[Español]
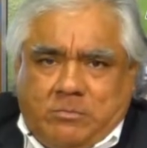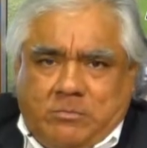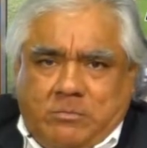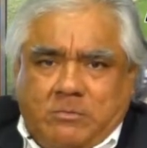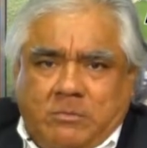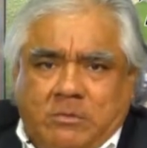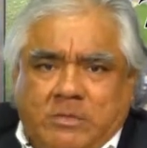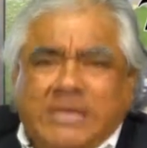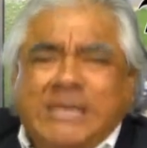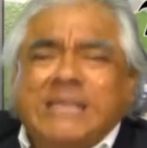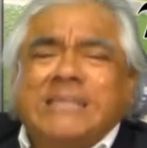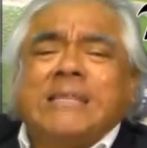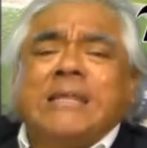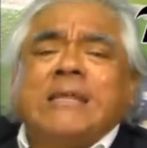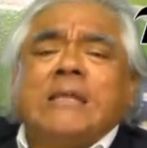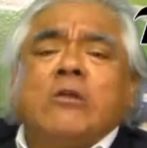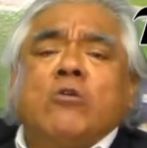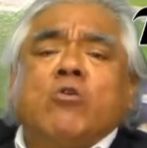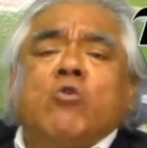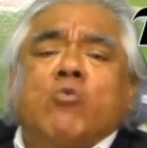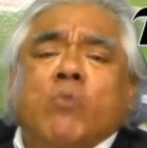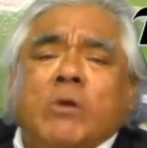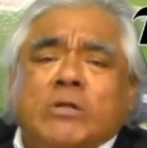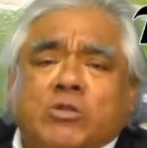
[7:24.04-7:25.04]
Quítenle
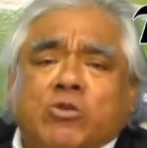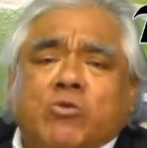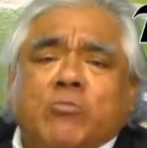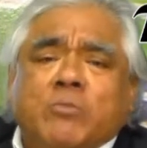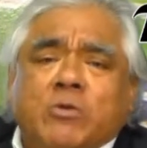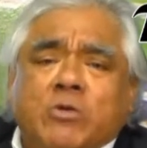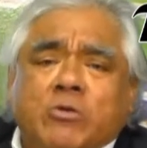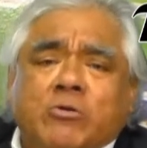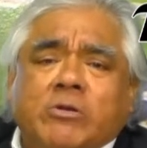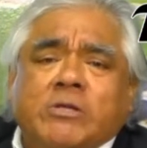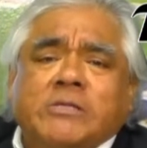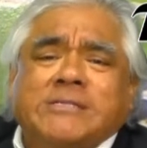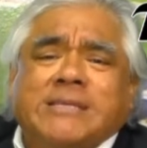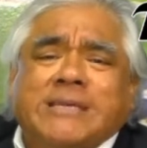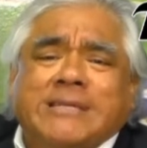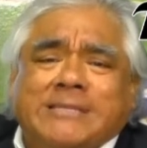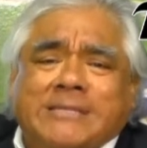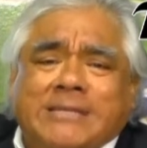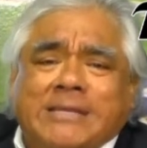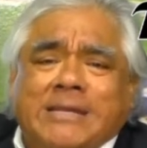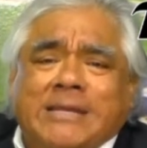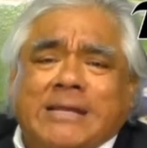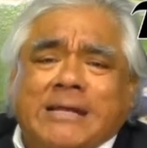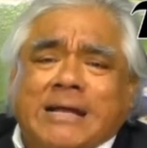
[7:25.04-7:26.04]
los 4 millones que
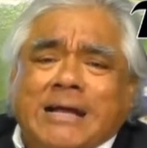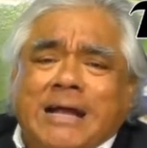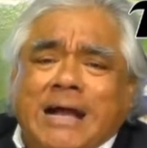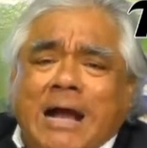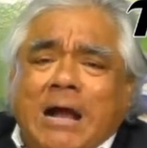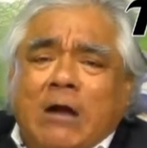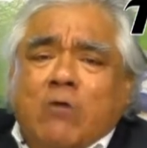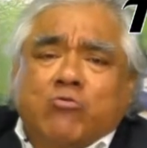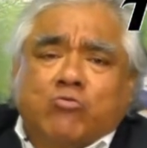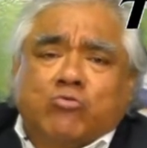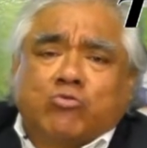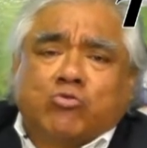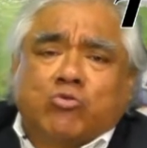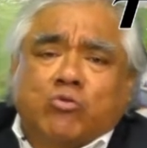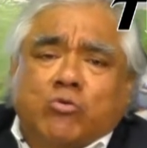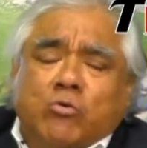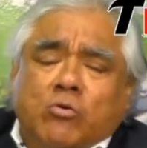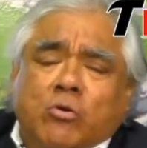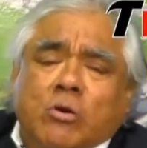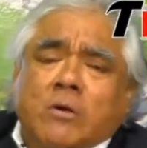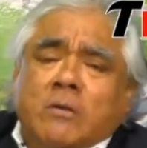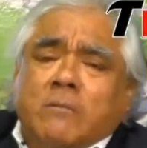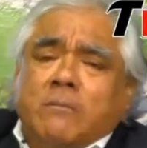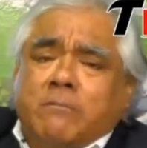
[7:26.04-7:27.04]
tienen
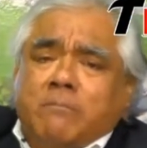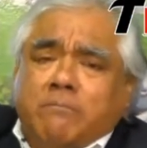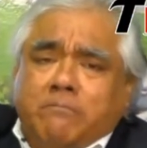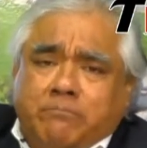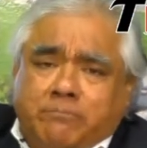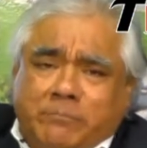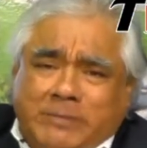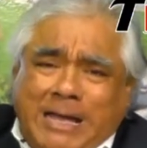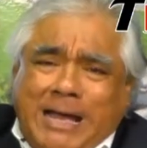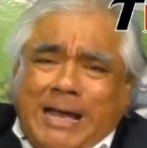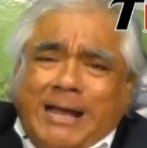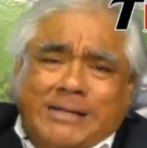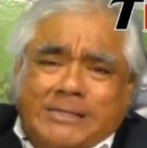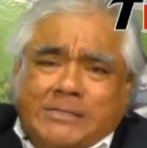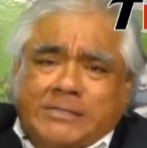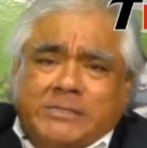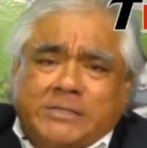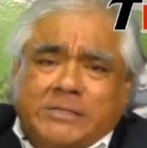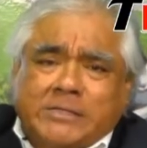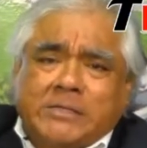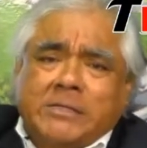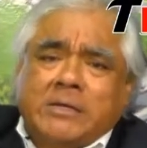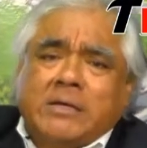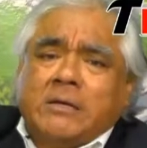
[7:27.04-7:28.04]
auto,
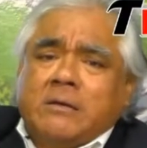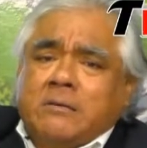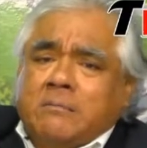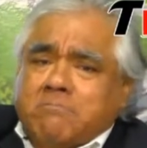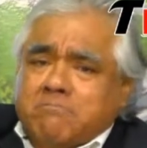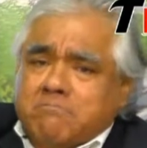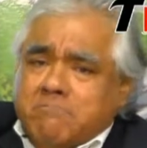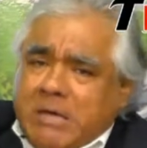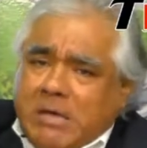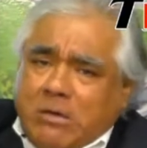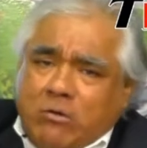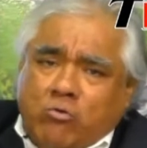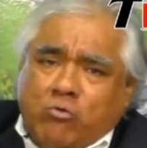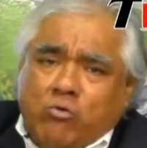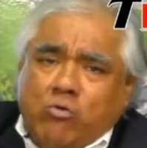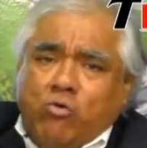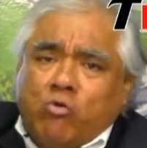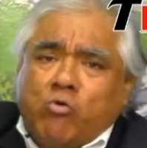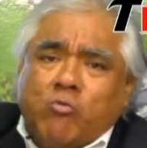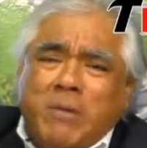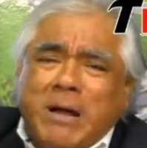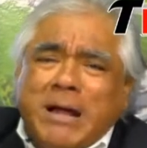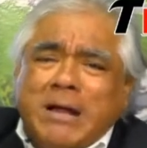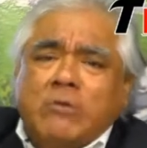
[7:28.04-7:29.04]
taxi, vehículo
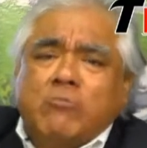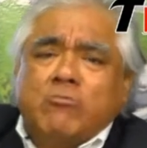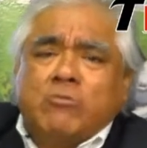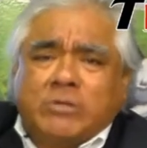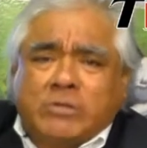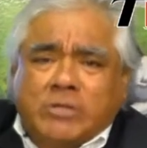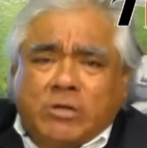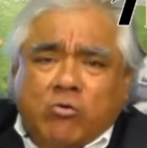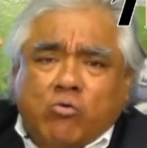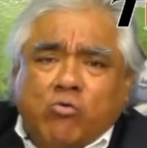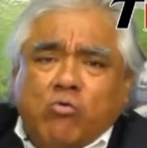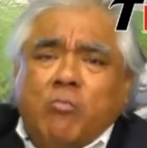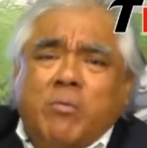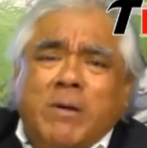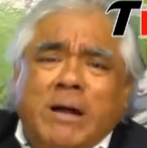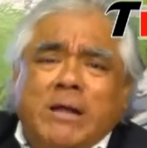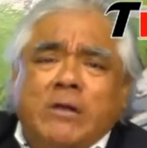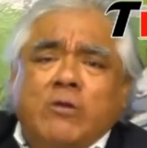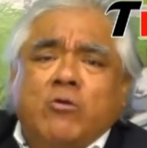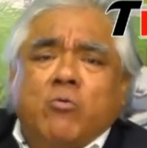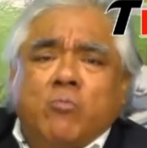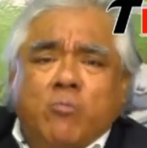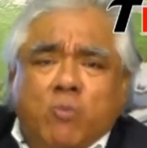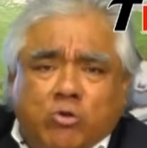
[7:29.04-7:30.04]
urbano,
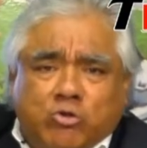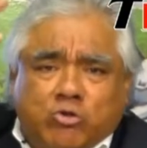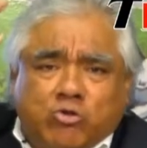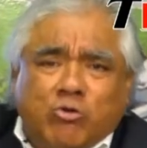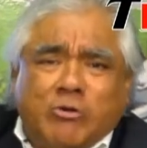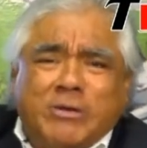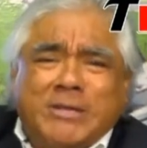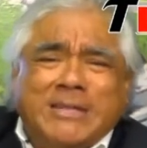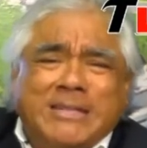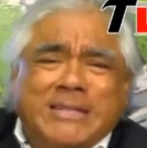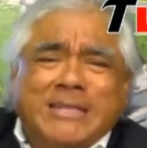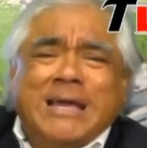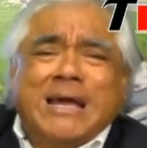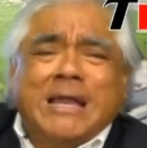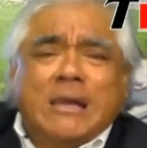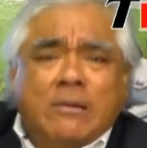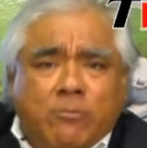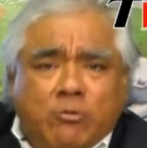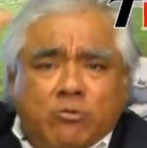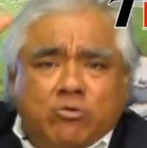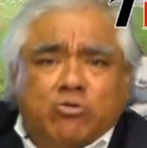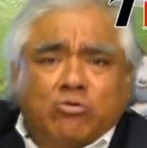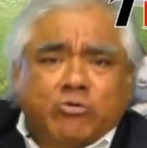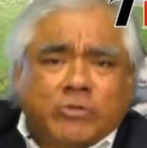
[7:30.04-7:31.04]
interurbano, moto lineal,
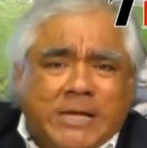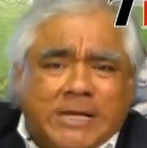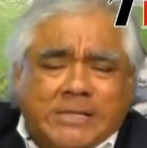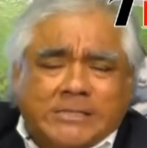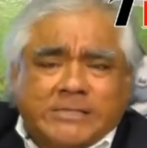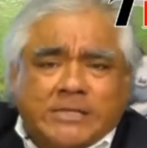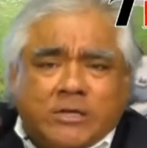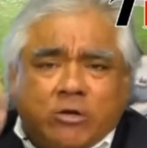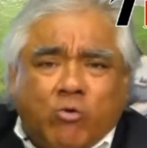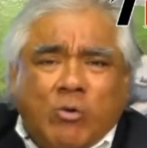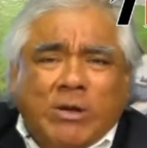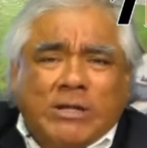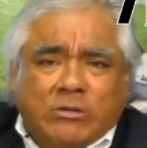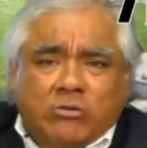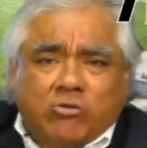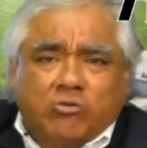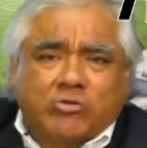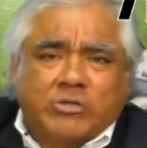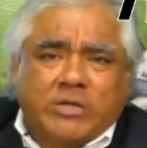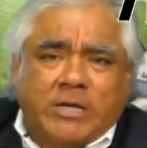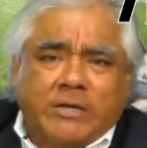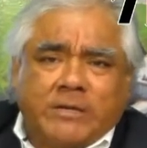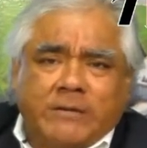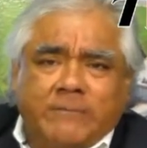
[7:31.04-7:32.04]
mototaxi. ¿Cuántos
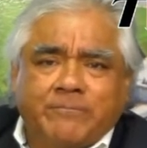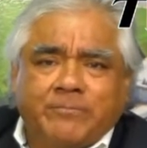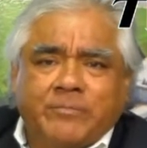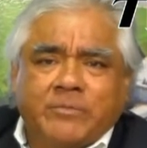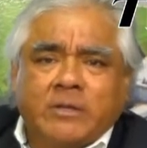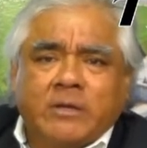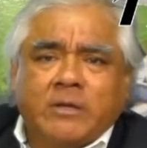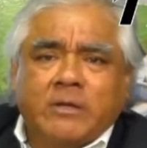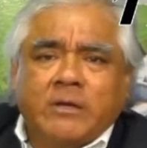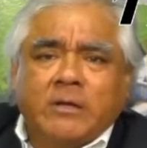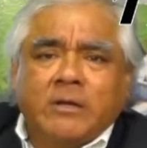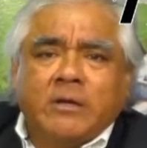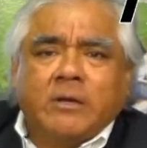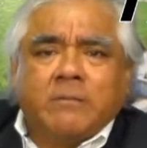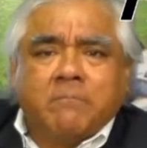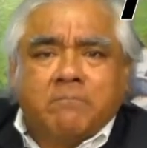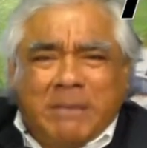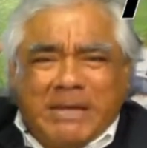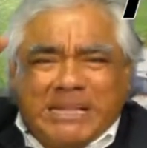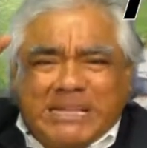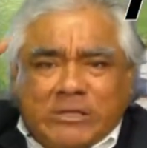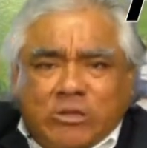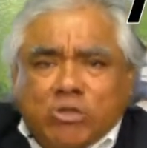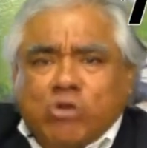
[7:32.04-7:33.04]
hay?
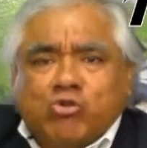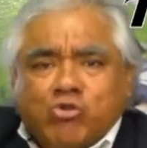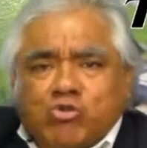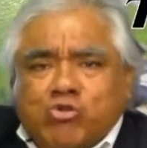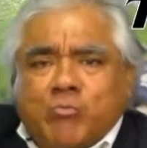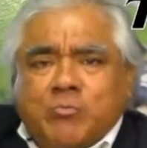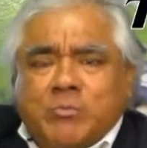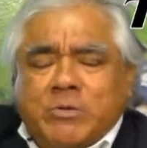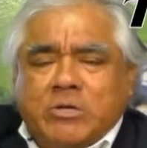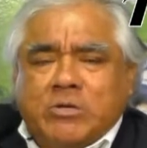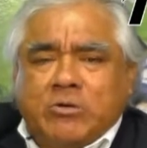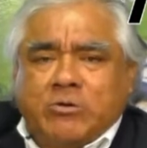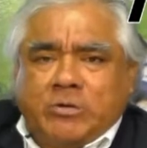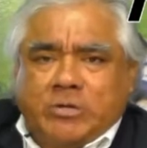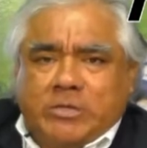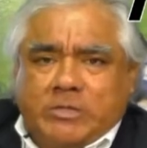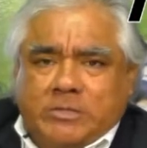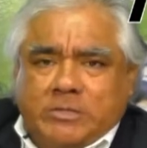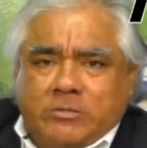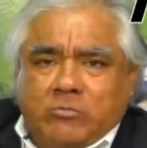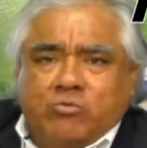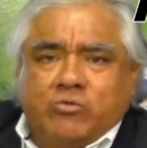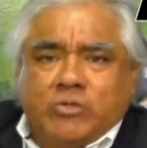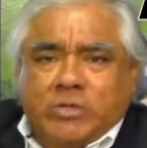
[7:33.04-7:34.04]
28
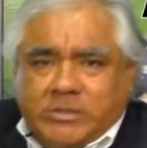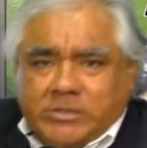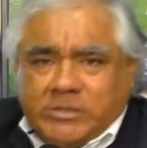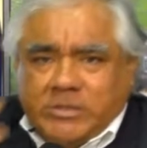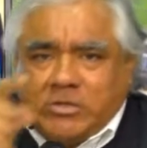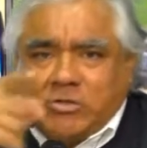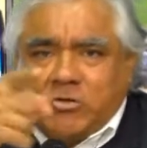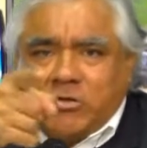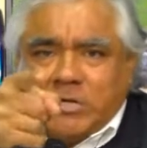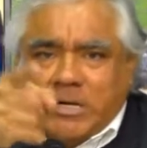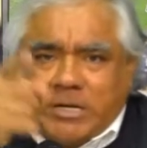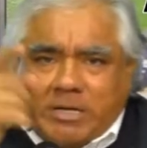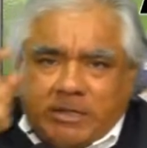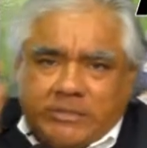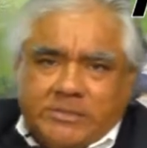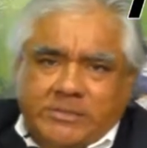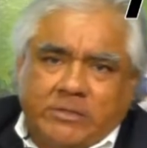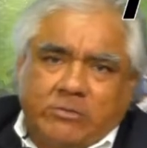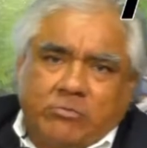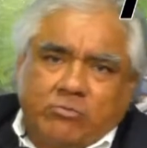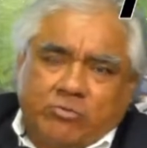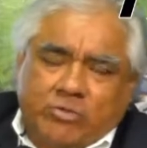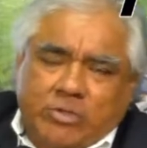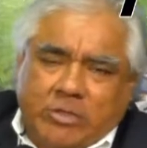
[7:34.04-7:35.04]
millones. Usted, señora, que está
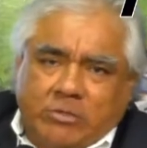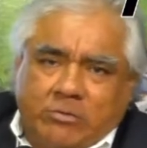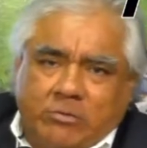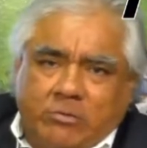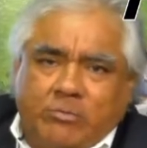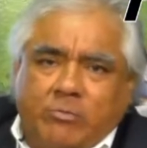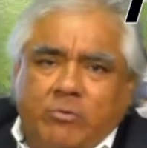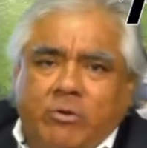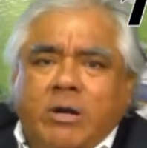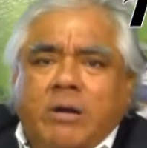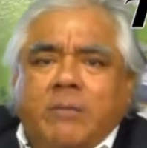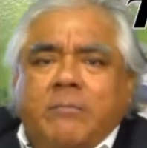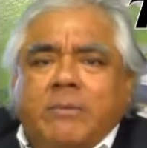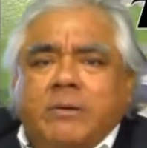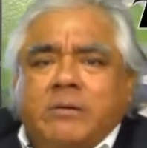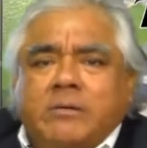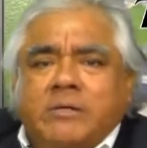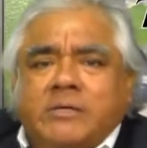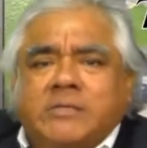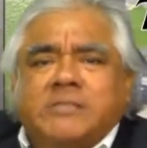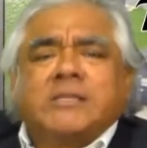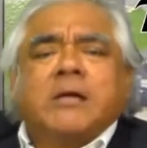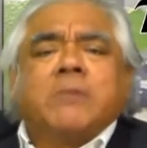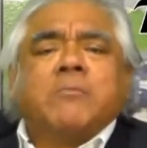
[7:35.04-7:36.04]
escuchando el programa,
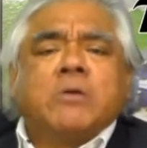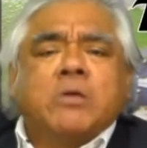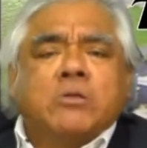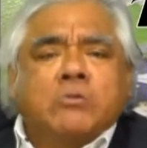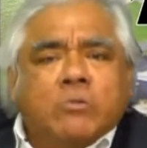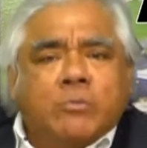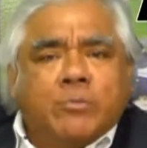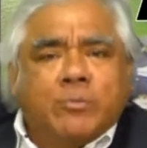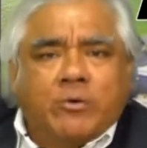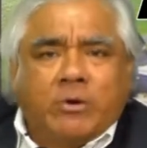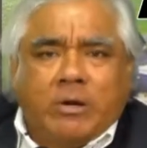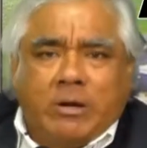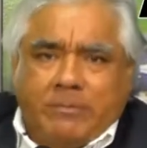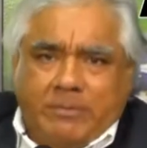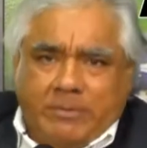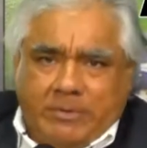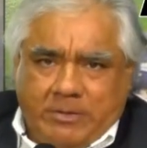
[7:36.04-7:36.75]
que está viendo el programa,